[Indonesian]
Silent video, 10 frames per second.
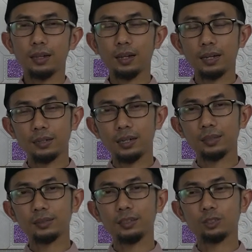akan
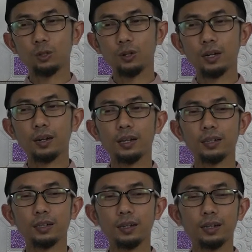datang seorang
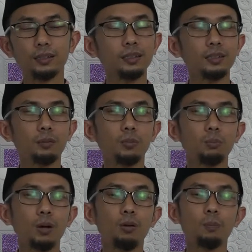laki-laki yang
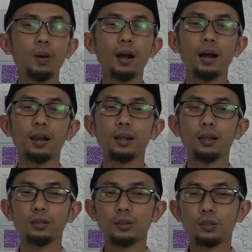membawa pahala